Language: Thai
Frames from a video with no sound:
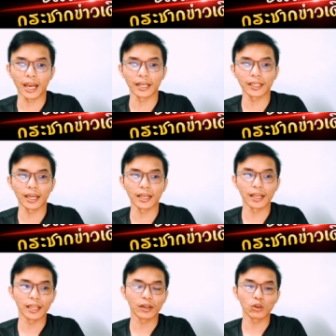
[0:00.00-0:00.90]
ขันกันใน
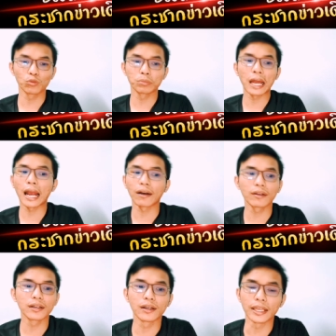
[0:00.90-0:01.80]
กลุ่มล่างก็
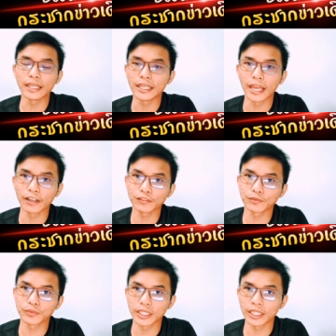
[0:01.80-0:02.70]
คือ
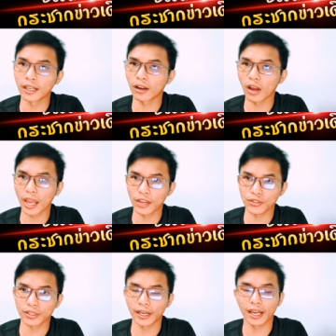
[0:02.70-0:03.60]
EFG แล้วก็ H
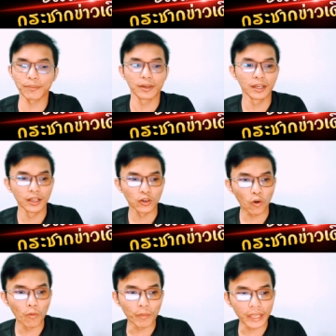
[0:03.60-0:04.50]
นะครับก
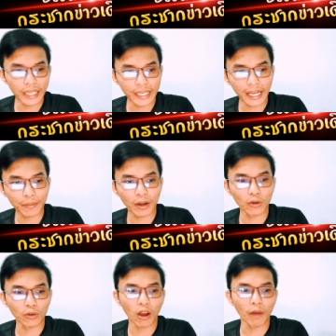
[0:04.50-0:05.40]
ลุ่ม E นะครับเข้า
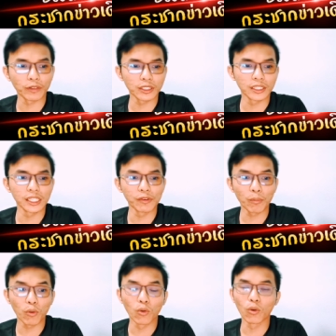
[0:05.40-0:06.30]
รอบก็คือลิเวอ
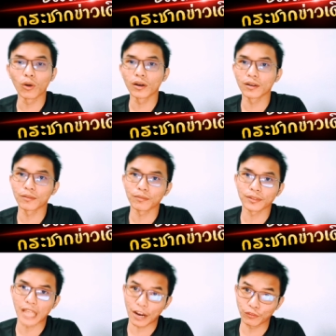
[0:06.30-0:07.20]
ร์พูล
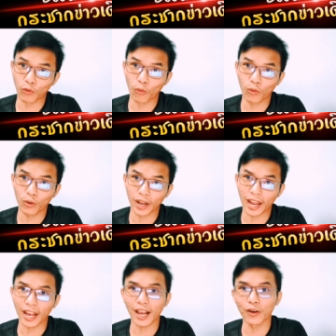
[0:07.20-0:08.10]
จ่าฝูงนะ
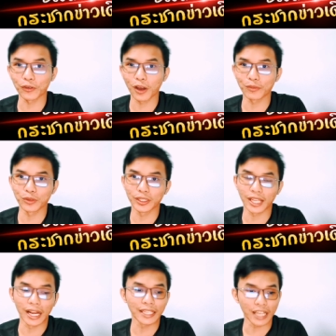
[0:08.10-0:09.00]
ฮะเข้ารอบด้วย
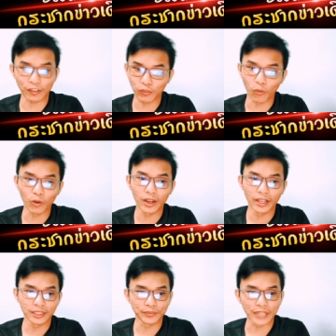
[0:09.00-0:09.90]
ฐานะจ่าฝูง
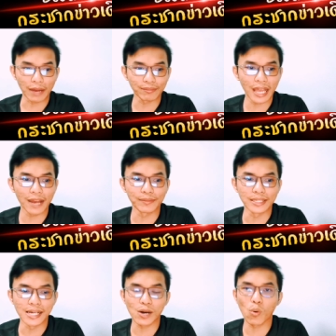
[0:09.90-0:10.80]
13 แต้มเห
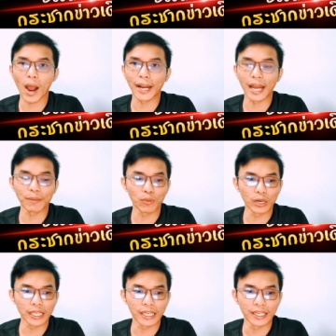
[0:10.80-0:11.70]
นือกว่านาโป
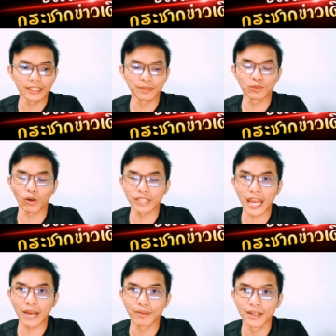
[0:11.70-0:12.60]
ลี 12 แต้ม